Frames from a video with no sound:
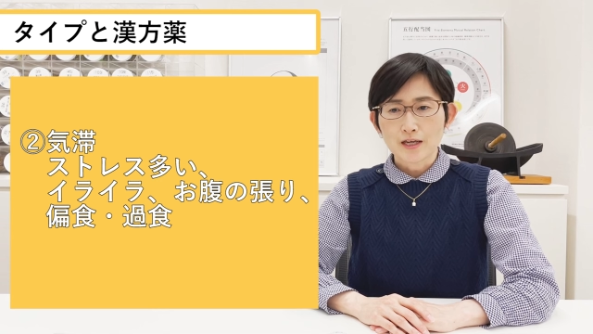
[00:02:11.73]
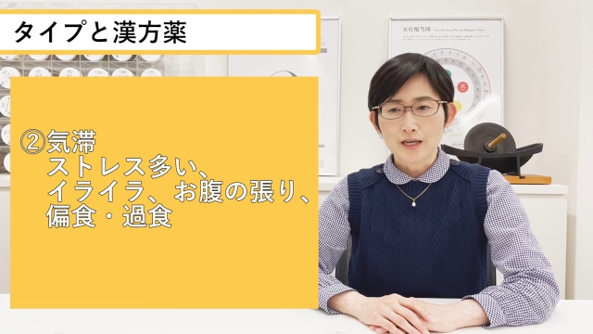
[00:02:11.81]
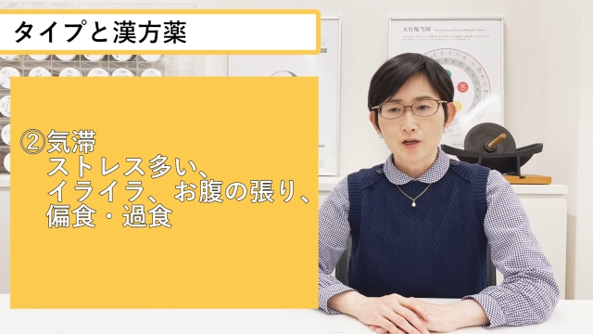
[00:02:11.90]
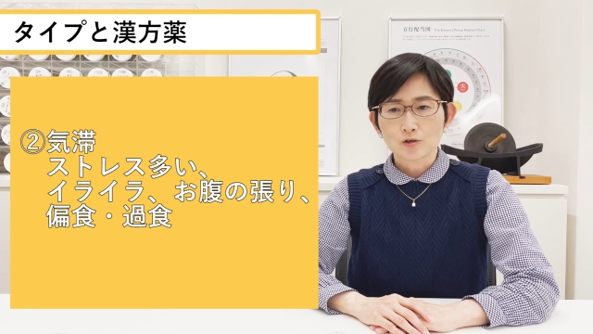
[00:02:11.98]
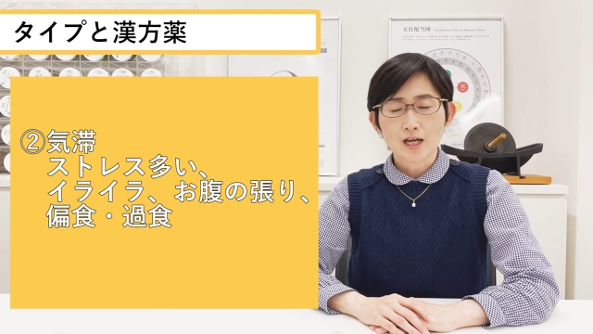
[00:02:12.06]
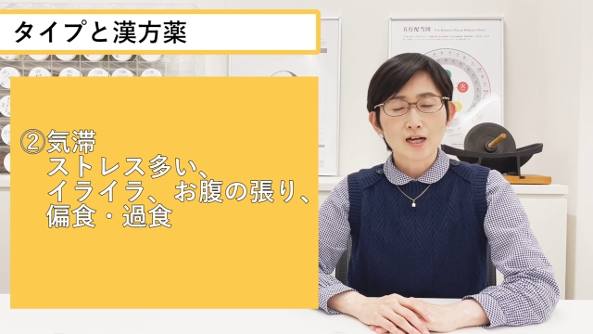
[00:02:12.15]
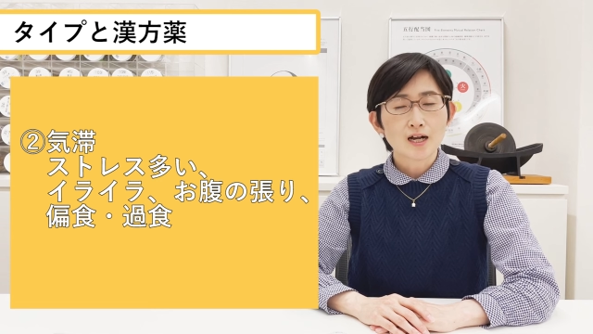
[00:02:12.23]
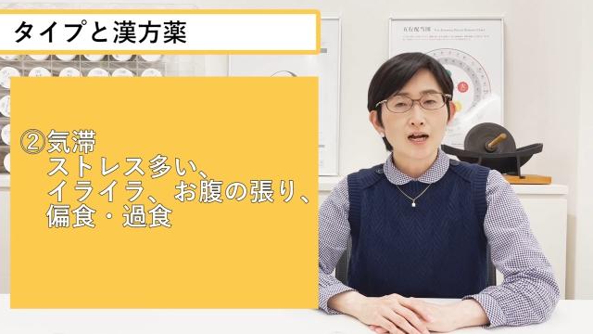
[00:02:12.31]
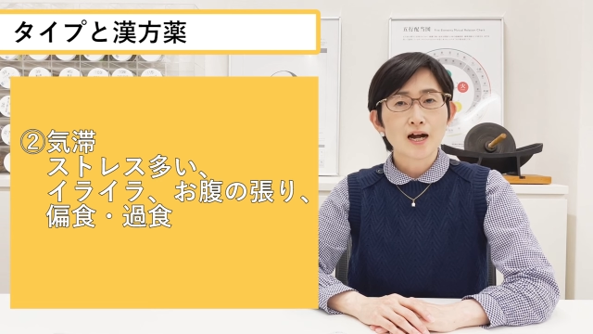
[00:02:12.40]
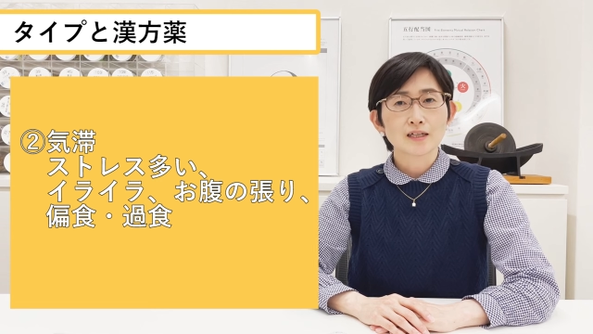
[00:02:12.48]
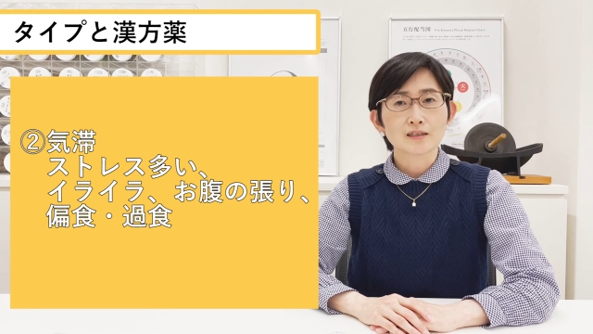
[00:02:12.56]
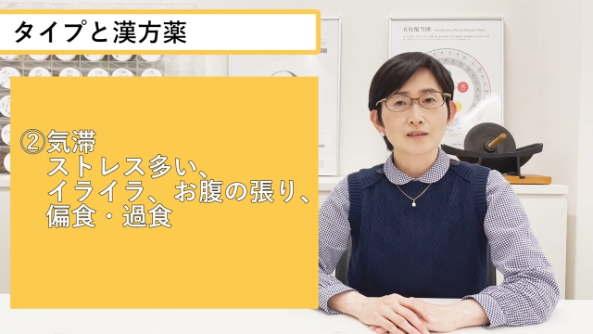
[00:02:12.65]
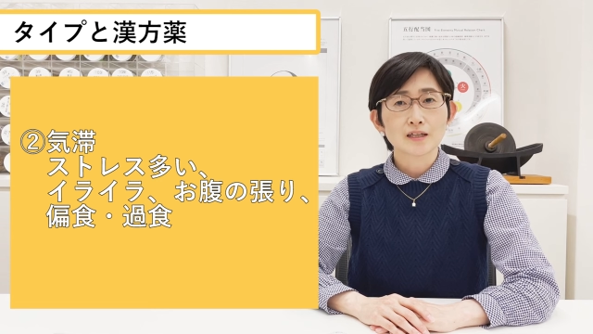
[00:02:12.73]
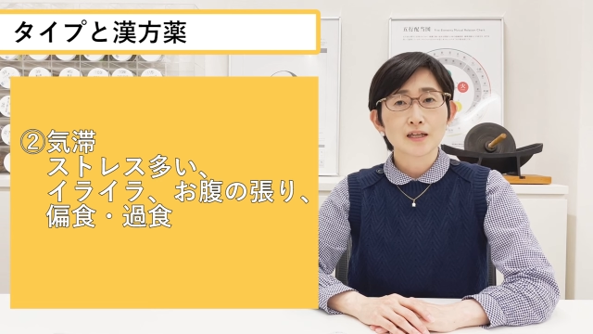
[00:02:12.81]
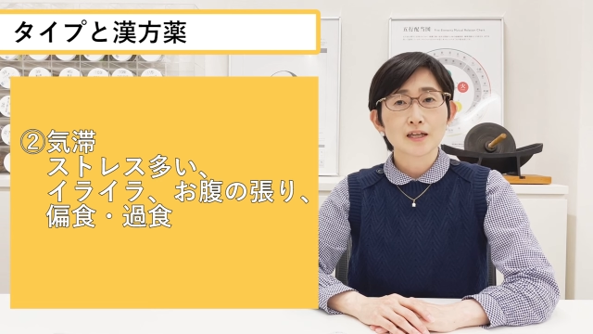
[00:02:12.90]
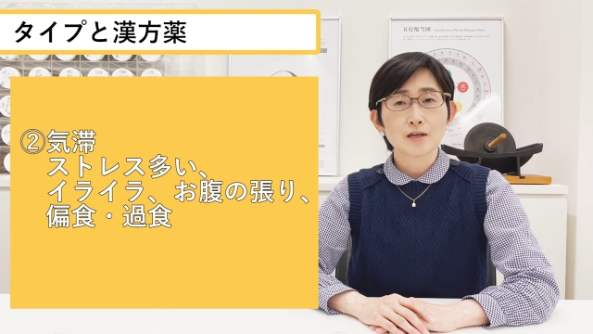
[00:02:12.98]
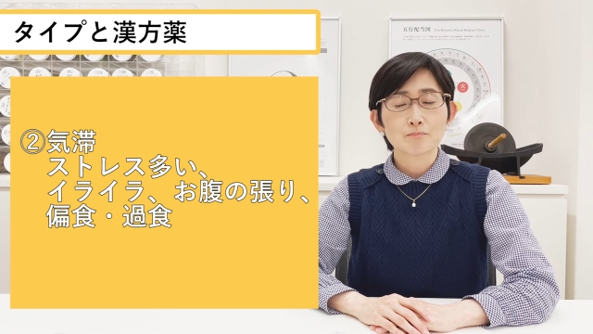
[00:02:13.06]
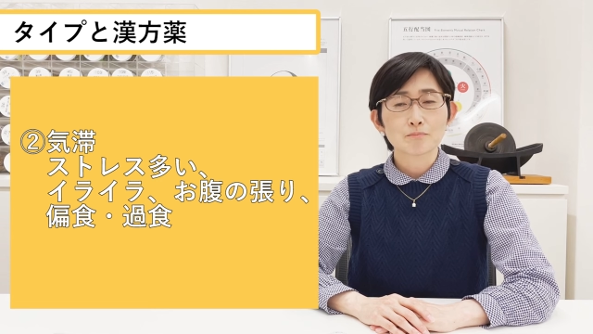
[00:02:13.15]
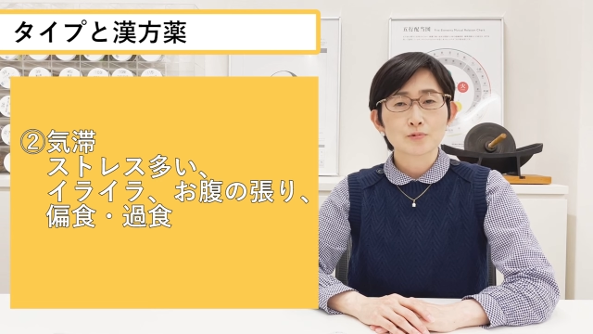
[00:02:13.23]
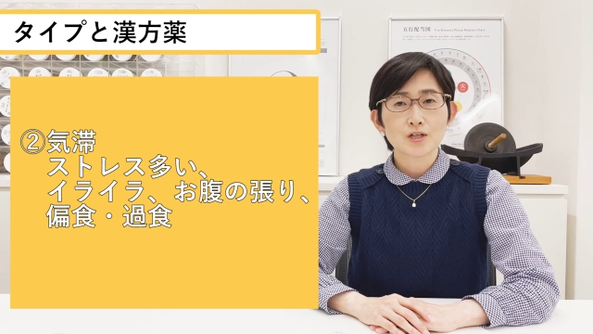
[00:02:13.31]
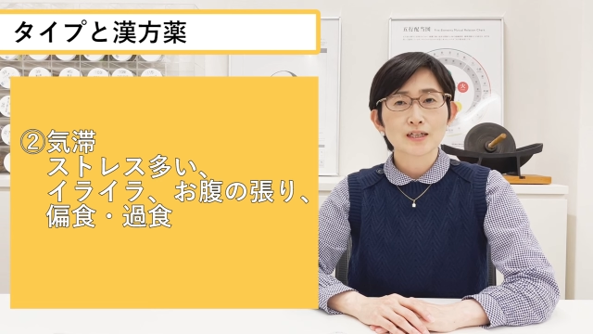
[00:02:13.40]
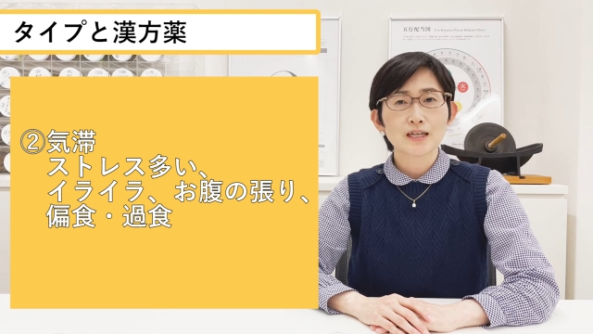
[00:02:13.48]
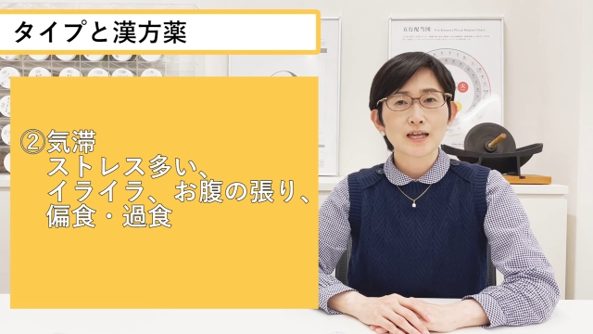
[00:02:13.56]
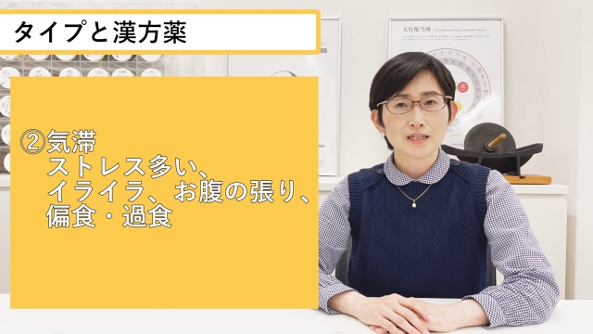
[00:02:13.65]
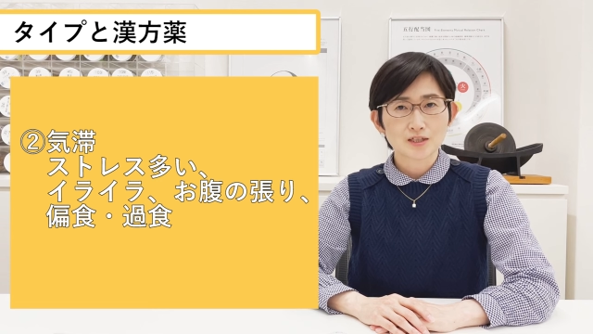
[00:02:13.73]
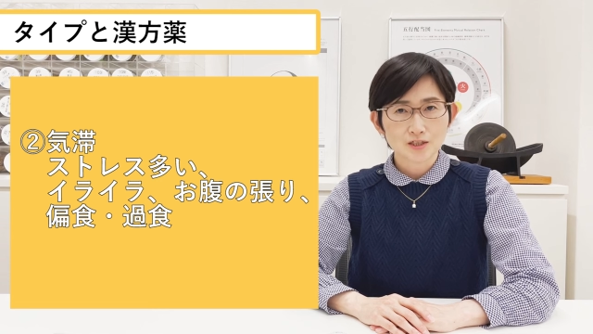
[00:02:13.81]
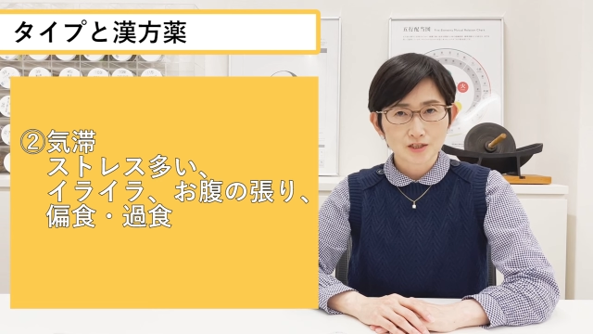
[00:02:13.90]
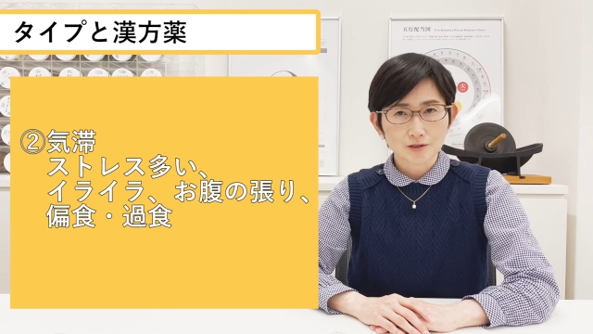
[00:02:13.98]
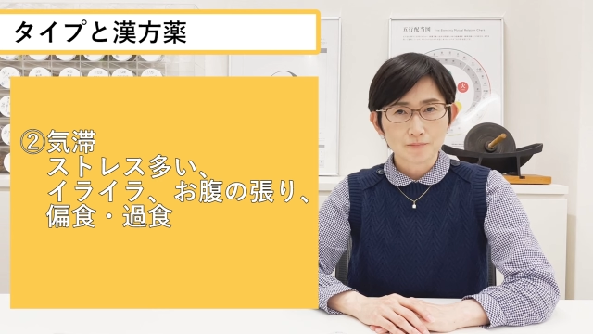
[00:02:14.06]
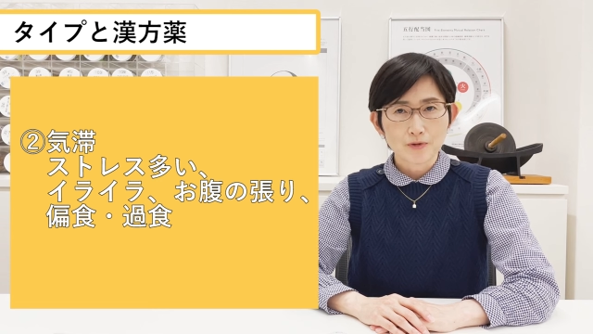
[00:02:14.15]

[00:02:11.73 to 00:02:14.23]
えお腹が張ってゲップが出やすい